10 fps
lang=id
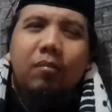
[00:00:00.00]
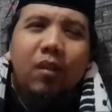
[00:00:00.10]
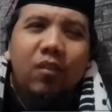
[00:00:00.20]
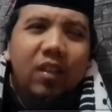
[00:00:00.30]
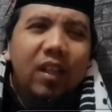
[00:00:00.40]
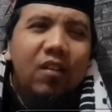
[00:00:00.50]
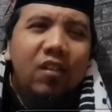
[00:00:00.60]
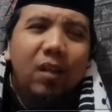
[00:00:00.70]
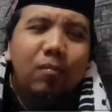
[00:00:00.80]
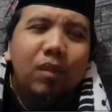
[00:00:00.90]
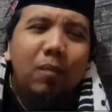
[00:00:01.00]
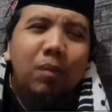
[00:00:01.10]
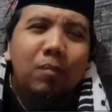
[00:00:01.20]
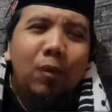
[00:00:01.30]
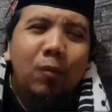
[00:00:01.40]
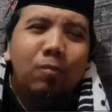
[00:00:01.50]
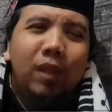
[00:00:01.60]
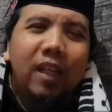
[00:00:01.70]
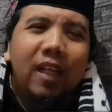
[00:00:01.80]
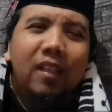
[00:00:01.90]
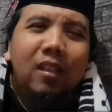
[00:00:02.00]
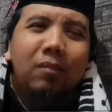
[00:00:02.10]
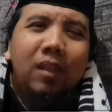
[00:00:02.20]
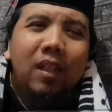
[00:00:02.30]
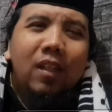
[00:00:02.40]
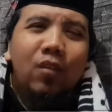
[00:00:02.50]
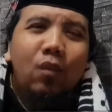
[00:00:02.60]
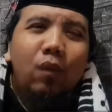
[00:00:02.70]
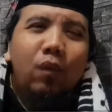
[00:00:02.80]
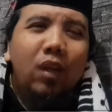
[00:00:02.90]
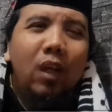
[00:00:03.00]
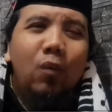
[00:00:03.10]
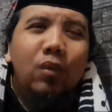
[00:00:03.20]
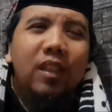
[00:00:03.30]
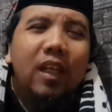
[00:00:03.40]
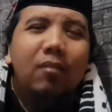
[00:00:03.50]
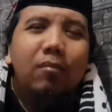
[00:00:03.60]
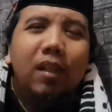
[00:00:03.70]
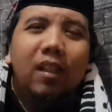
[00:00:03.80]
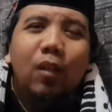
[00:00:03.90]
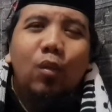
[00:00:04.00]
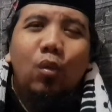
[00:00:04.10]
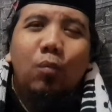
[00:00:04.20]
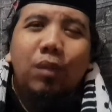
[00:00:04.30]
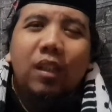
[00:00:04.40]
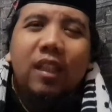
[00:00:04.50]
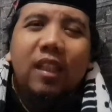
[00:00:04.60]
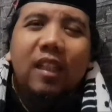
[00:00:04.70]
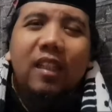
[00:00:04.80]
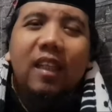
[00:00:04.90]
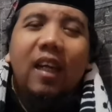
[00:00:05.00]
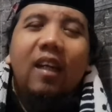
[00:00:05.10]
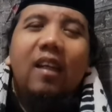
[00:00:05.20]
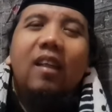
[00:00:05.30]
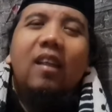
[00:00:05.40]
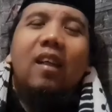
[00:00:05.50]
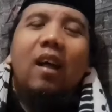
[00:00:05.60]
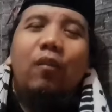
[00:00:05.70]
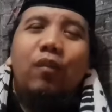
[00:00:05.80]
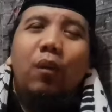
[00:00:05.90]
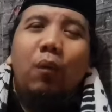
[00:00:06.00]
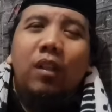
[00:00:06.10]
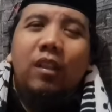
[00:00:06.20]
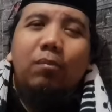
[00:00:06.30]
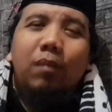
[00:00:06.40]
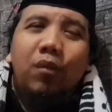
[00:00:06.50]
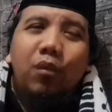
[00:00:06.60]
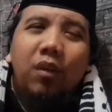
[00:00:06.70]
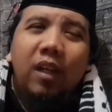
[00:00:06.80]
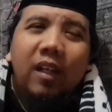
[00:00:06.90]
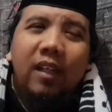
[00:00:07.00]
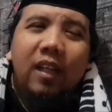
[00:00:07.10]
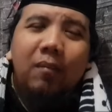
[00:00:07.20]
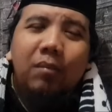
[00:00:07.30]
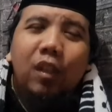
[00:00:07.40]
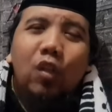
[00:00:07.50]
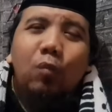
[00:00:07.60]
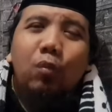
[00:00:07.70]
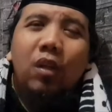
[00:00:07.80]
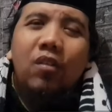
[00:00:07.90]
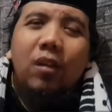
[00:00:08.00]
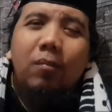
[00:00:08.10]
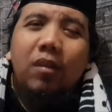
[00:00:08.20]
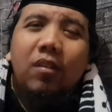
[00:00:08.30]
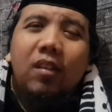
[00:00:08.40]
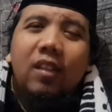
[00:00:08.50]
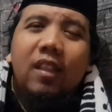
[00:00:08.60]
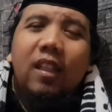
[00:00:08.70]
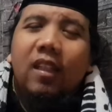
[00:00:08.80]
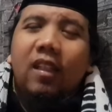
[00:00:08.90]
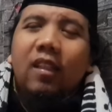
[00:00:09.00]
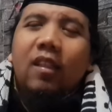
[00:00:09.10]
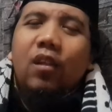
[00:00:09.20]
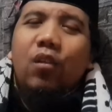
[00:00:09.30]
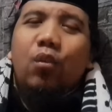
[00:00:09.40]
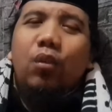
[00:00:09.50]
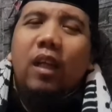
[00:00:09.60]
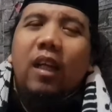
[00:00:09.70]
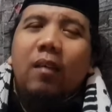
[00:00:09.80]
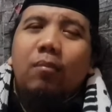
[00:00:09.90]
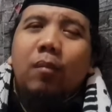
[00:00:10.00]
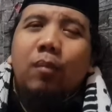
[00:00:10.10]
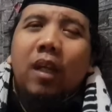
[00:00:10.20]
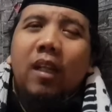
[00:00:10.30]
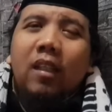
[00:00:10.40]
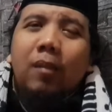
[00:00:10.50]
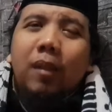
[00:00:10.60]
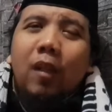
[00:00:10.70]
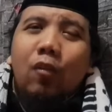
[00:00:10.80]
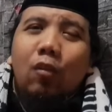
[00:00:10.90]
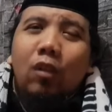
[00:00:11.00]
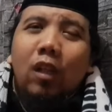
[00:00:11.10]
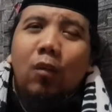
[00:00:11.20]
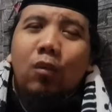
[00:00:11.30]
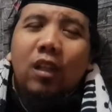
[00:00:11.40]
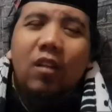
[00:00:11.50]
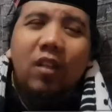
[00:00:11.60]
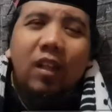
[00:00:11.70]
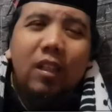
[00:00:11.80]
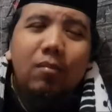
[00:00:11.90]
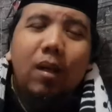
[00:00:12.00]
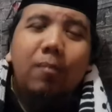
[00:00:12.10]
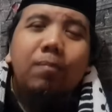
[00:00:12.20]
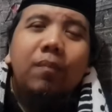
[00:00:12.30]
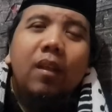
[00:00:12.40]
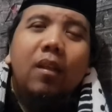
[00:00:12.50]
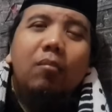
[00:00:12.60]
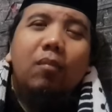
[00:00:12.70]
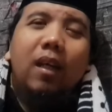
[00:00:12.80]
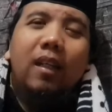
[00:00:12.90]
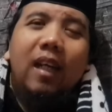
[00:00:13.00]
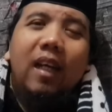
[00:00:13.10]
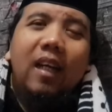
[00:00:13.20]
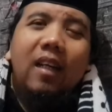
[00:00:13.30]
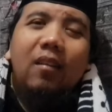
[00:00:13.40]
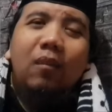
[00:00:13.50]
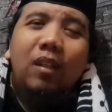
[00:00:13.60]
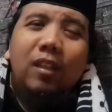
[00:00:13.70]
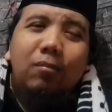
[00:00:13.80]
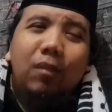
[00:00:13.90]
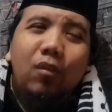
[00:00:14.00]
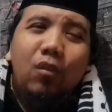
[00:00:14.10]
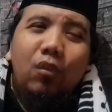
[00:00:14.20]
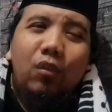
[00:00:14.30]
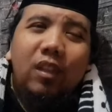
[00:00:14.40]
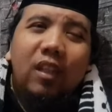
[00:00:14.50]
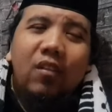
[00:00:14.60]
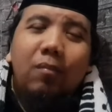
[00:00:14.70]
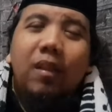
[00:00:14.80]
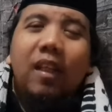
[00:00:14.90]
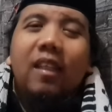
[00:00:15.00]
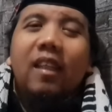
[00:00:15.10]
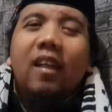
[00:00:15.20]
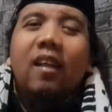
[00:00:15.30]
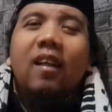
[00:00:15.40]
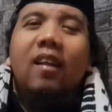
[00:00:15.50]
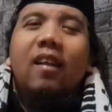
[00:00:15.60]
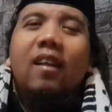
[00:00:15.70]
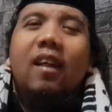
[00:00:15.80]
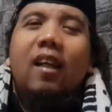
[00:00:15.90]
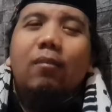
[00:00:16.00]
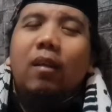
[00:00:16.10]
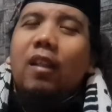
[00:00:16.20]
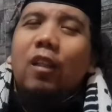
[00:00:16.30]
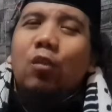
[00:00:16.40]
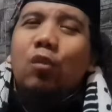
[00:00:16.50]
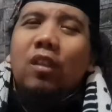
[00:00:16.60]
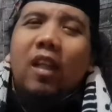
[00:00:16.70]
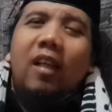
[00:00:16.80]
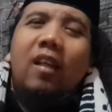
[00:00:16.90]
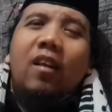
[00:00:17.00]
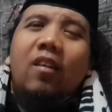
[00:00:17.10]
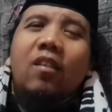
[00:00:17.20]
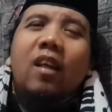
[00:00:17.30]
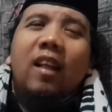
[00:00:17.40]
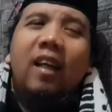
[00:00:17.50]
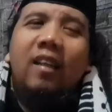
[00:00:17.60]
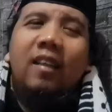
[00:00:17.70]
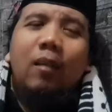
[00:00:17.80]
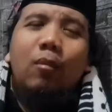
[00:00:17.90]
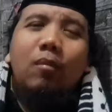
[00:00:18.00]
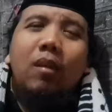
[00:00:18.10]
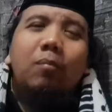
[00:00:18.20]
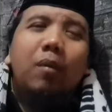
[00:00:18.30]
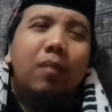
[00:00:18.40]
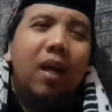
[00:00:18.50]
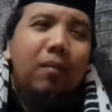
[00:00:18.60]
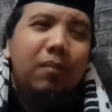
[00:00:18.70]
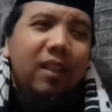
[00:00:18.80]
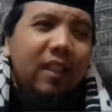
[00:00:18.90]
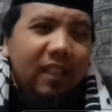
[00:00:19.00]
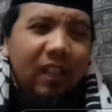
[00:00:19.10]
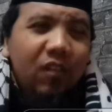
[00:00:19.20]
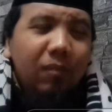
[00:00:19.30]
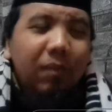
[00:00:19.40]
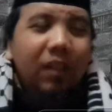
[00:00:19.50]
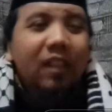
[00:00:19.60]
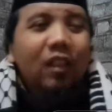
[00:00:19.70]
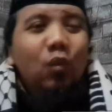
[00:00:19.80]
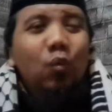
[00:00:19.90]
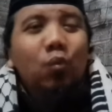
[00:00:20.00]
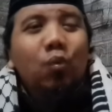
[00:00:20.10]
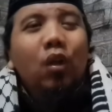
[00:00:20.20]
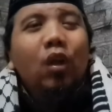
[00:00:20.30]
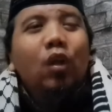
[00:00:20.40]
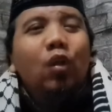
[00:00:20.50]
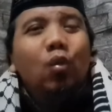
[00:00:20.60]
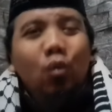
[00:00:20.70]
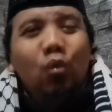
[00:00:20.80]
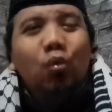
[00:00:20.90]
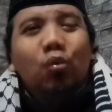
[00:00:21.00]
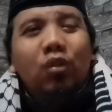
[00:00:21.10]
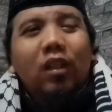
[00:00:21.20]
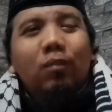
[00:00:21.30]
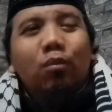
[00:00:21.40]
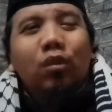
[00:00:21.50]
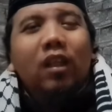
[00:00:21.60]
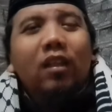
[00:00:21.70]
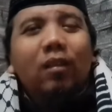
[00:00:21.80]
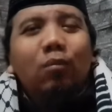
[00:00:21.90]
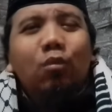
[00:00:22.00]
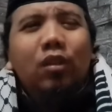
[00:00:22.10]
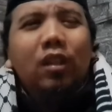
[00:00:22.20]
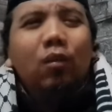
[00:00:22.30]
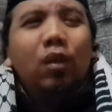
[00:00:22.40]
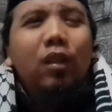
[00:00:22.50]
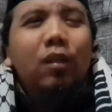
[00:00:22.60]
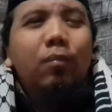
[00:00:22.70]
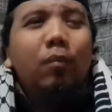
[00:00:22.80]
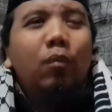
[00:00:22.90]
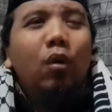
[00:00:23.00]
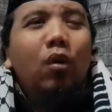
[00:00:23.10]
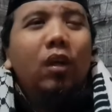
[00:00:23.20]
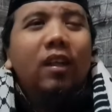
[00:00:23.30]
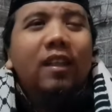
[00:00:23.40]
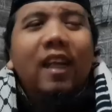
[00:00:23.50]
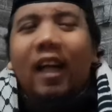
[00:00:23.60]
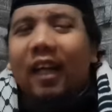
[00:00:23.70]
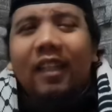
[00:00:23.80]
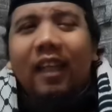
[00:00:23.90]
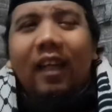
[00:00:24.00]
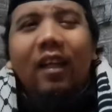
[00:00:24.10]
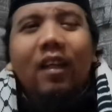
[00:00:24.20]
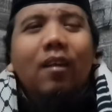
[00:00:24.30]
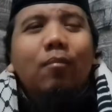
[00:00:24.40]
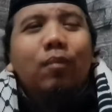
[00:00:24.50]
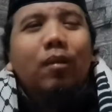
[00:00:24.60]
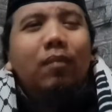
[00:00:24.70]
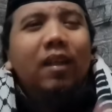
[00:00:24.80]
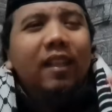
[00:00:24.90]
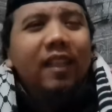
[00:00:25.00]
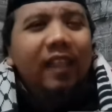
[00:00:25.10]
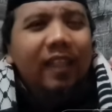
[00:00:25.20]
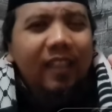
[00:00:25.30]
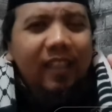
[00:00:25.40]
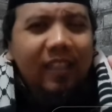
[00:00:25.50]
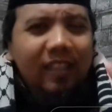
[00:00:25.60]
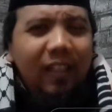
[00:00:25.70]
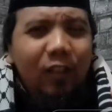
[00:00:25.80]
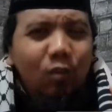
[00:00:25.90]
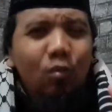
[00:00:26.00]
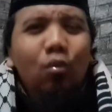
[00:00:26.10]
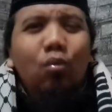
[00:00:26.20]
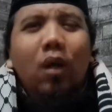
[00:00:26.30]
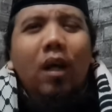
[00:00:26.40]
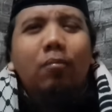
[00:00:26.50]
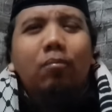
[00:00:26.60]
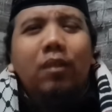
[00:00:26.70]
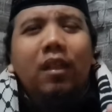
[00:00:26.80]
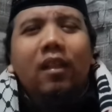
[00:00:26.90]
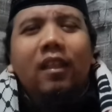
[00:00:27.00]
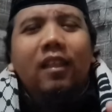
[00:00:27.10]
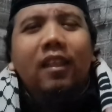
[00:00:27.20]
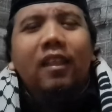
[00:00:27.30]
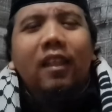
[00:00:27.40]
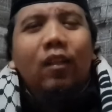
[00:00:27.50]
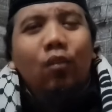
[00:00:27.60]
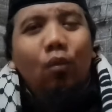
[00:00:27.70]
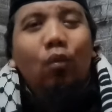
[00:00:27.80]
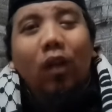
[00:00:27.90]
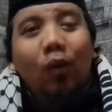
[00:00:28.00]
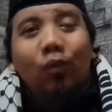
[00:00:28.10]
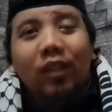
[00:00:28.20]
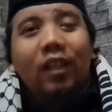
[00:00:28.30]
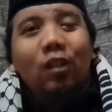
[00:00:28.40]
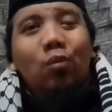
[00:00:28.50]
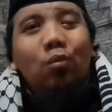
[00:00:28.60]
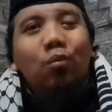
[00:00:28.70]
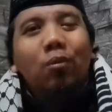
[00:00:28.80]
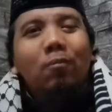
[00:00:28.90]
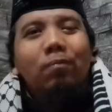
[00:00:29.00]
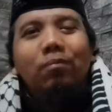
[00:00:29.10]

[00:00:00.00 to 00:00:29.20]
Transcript: masih Islam tapi belum bayat kepada Sultan Aulia maka hukumnya jahiliyah kafir wajib masuk neraka begitu pula siapa saja yang sudah berbeat kepada Sultan Aulia sang imam maka wajib masuk surga. Sebenarnya kalimat itu tidak ada yang salah. Artinya memang pemahaman kita seperti itu dulu. Jadi bukan kemudian wah ini pembohongan. Enggak, enggak. Memang keyakinan kita itu dulu ambil kita ya Sultan Aulia itu.